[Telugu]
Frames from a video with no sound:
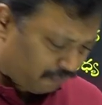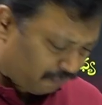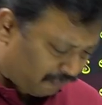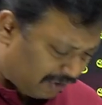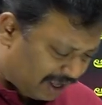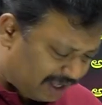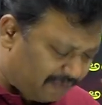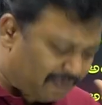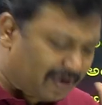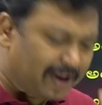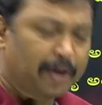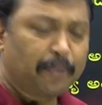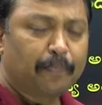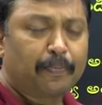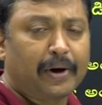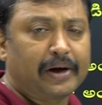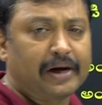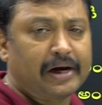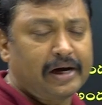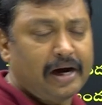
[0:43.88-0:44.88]
వెరీ వెరీ
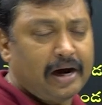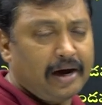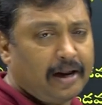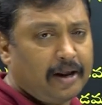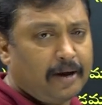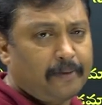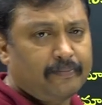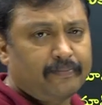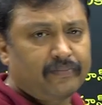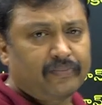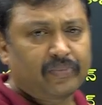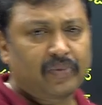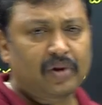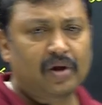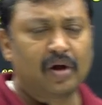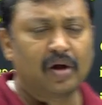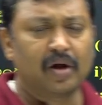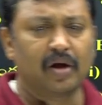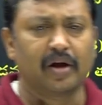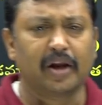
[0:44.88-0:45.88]
ఇంపార్టెంట్ అండి
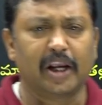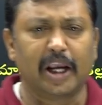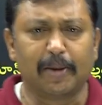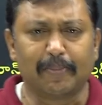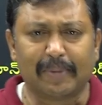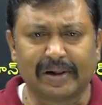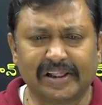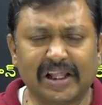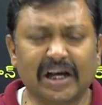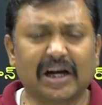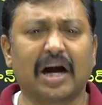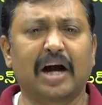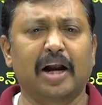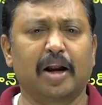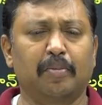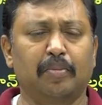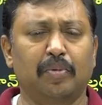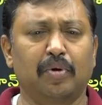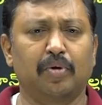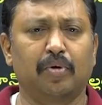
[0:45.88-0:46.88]
ఈ మధ్య
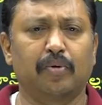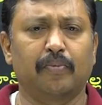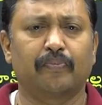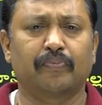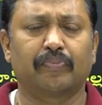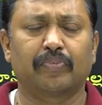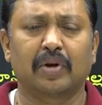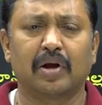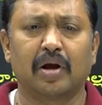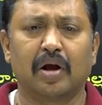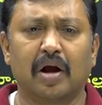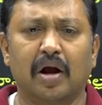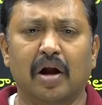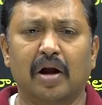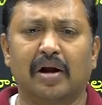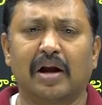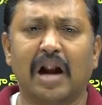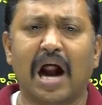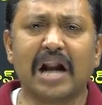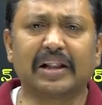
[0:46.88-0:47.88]
కాలంలో
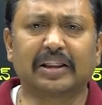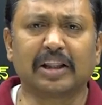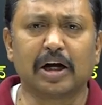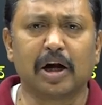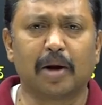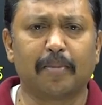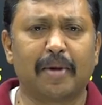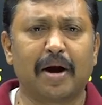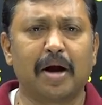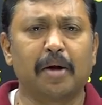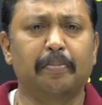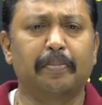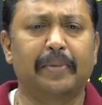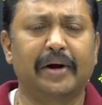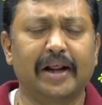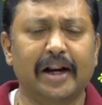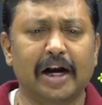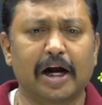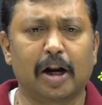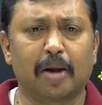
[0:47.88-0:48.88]
నార్త్ అండమాన్
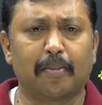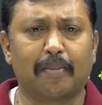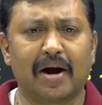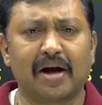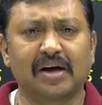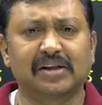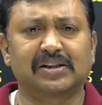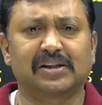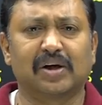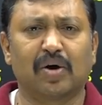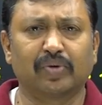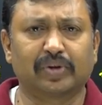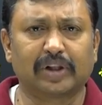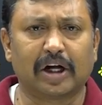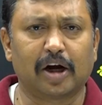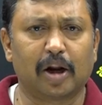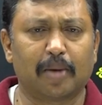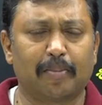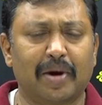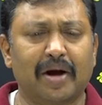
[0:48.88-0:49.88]
మిడిల్ అండమాన్ సౌత్
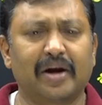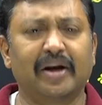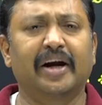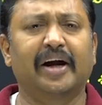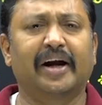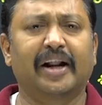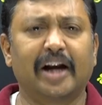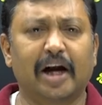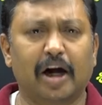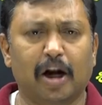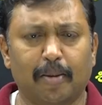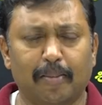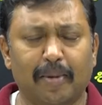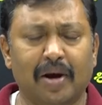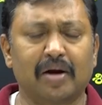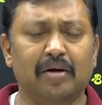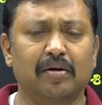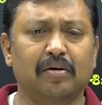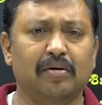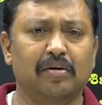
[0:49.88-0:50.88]
అండమాన్ లిటిల్
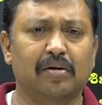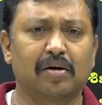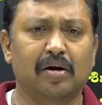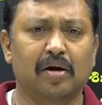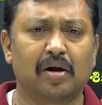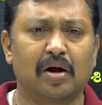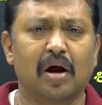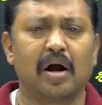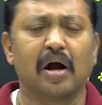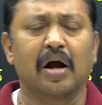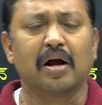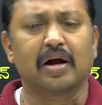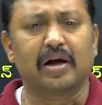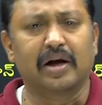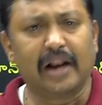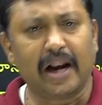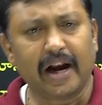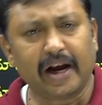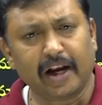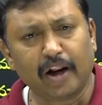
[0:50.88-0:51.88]
అండమాన్
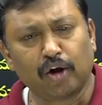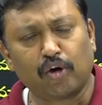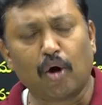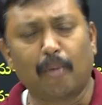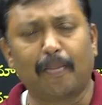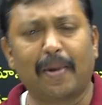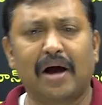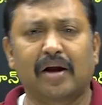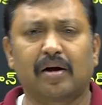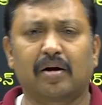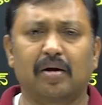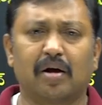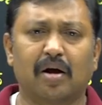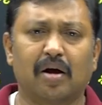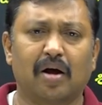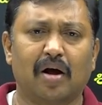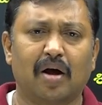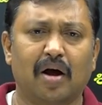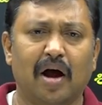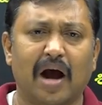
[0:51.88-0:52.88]
గ్రేట్ నికోబార్
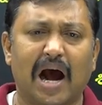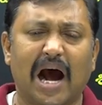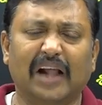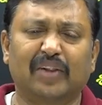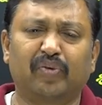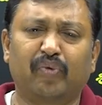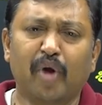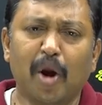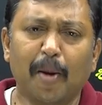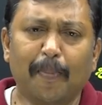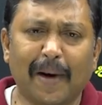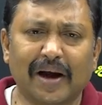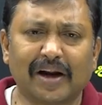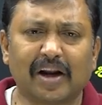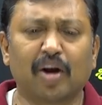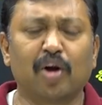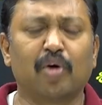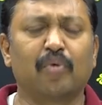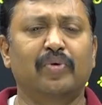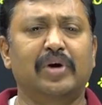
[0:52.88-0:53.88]
ఆ
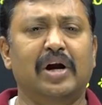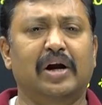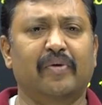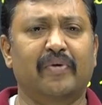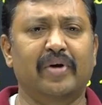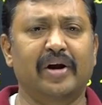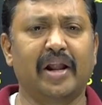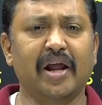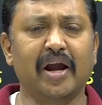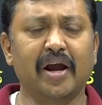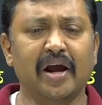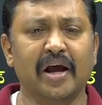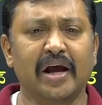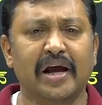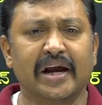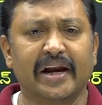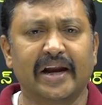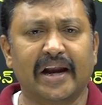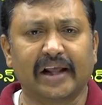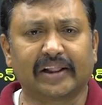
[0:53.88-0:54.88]
ద్వీపాలలో ఉన్నటువంటి
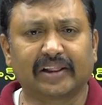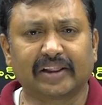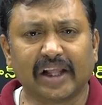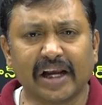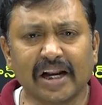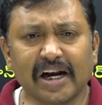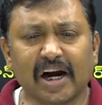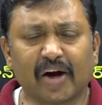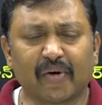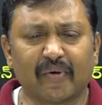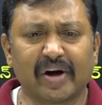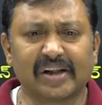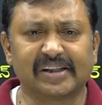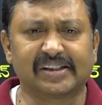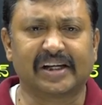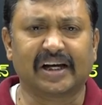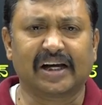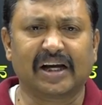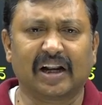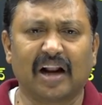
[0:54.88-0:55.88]
ఎత్తైనటువంటి
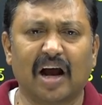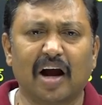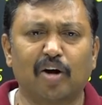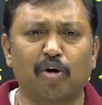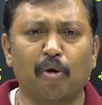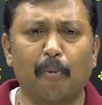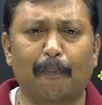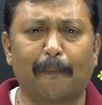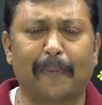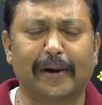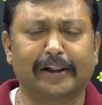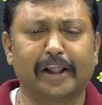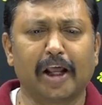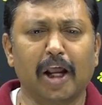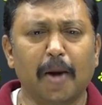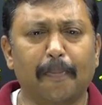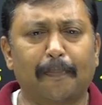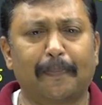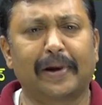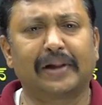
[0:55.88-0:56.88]
శిఖరాలను పదే
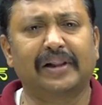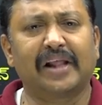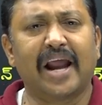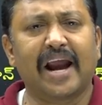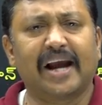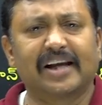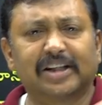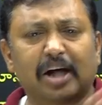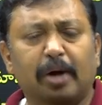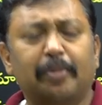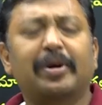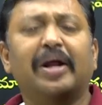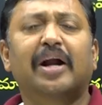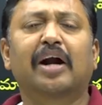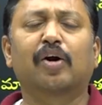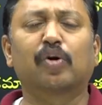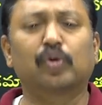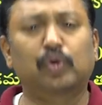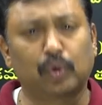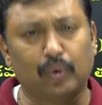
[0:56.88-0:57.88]
పదే ఎగ్జామినర్
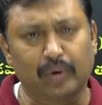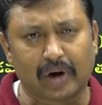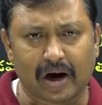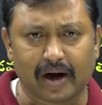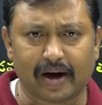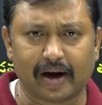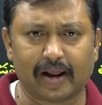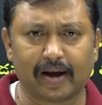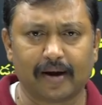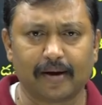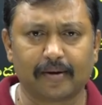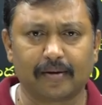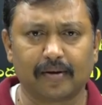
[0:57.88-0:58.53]
అడుగుతూ ఉన్నాడండి